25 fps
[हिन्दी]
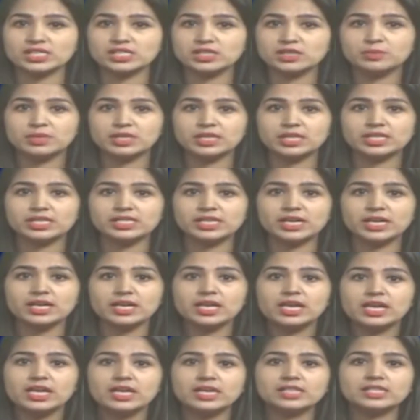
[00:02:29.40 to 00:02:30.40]
मरीज है
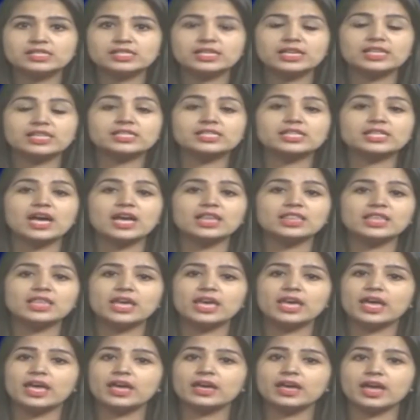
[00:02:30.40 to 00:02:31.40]
इसके साथ ही
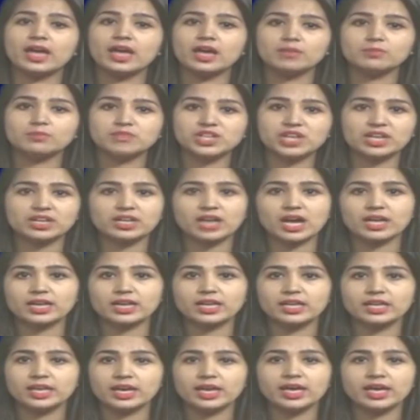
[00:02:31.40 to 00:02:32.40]
एक अहम
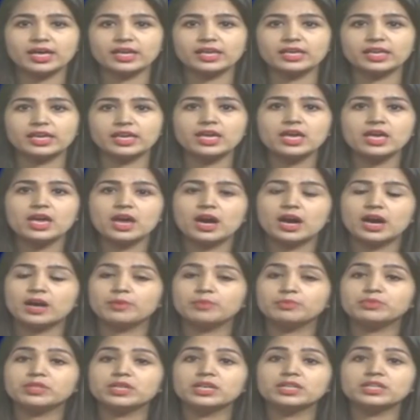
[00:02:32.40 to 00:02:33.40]
जानकारी यह है कि
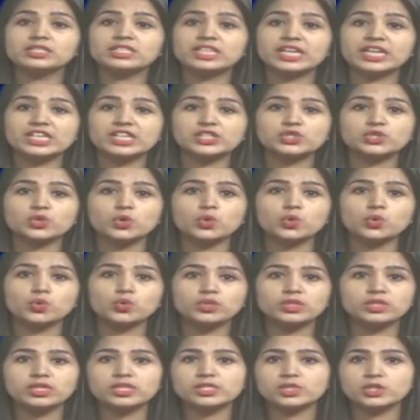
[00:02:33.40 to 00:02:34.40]
अब तक
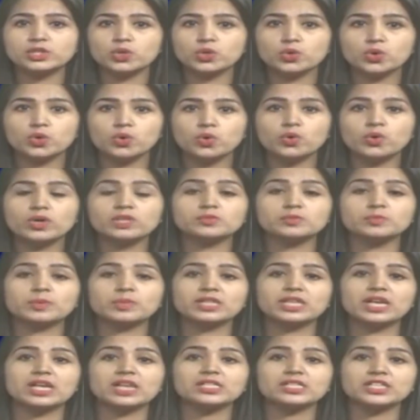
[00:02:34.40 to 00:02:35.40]
छह लोगों को
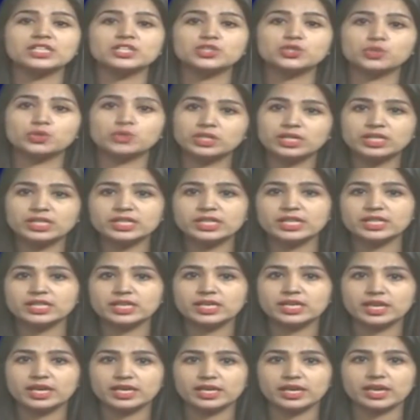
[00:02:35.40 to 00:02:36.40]
अस्पताल से छुट्टी दे
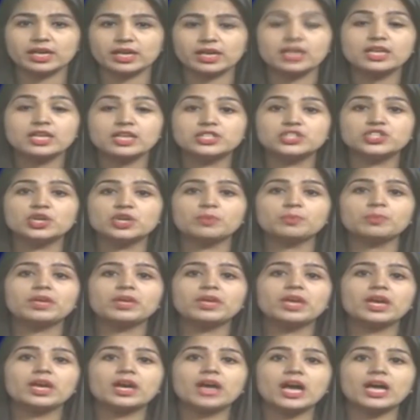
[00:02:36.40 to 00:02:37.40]
दी गई है
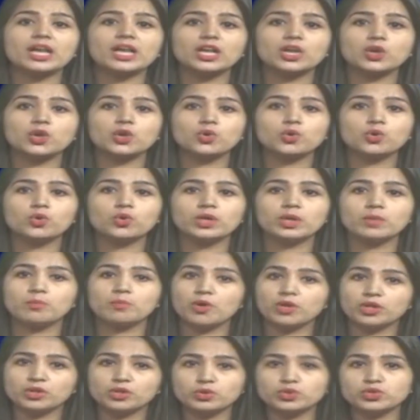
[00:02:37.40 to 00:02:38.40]
जबकि 11 लोगों की
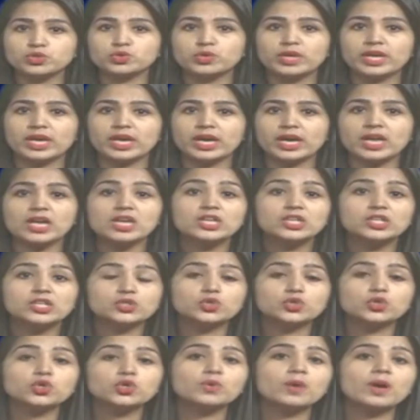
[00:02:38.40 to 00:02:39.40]
मौत हो चुकी है
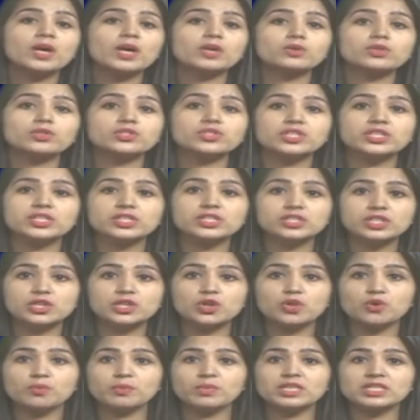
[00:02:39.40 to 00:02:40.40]
शुक्रवार को जिन
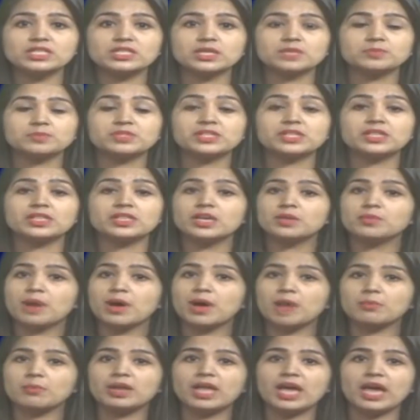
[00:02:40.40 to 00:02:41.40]
जिलों में सबसे अधिक
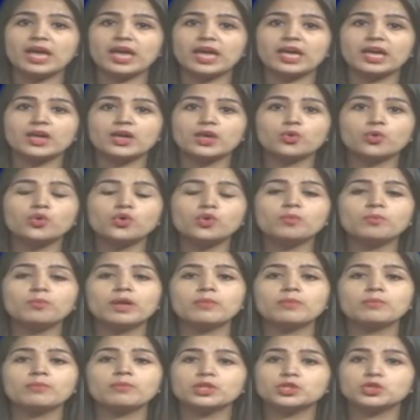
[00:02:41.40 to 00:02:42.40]
मामले आए हैं
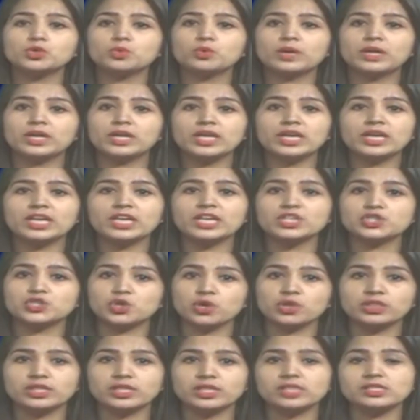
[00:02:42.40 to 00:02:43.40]
उनमें मधुबनी के
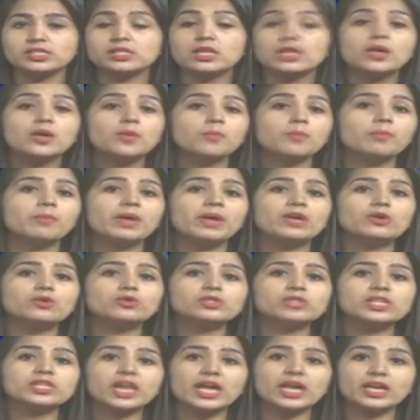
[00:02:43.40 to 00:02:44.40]
चौतीस
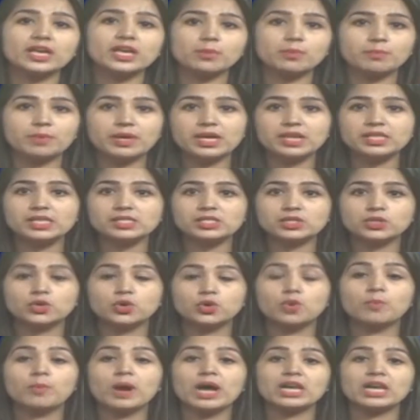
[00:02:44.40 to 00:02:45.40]
बेगूसराय के बीस
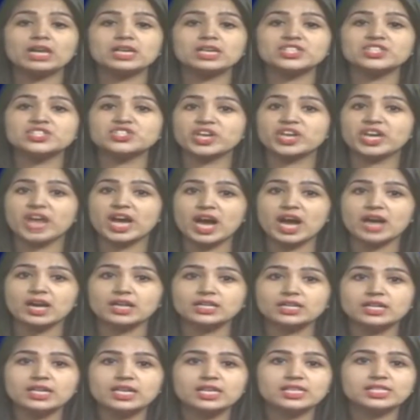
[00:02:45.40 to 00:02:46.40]
गोपालगंज के
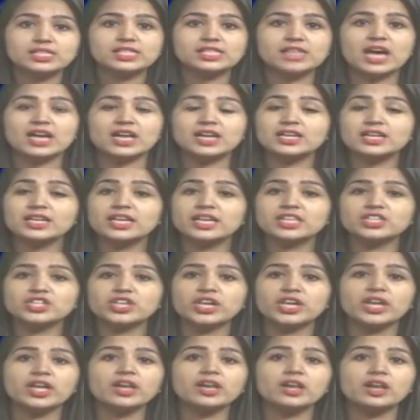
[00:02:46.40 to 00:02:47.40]
आठ सारण के
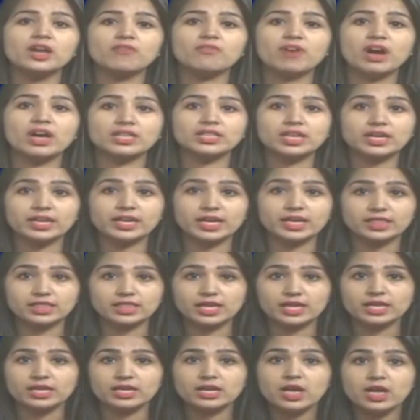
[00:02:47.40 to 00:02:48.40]
छह नवादा के
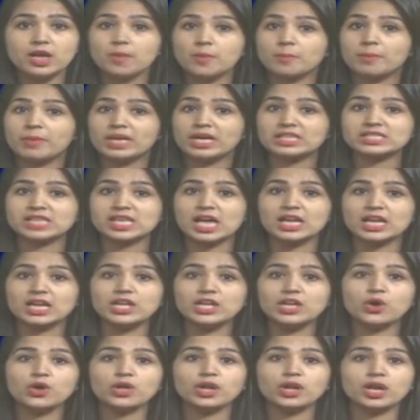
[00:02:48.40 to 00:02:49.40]
तीन
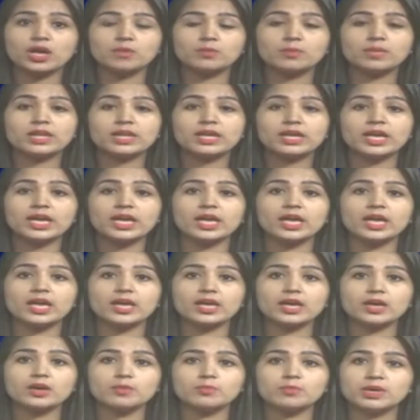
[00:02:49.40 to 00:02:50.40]
वैशाली और अरवल के
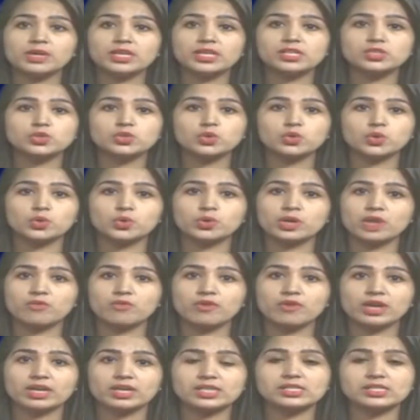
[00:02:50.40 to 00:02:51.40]
एक एक मरीज कोरोना
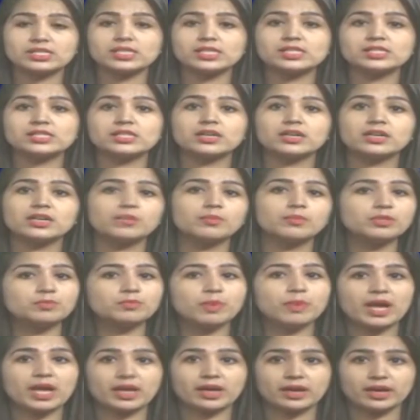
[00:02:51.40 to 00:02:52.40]
वायरस से संक्रमित
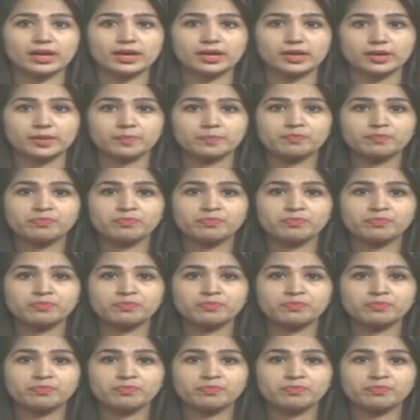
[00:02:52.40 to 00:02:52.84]
पाए गए हैं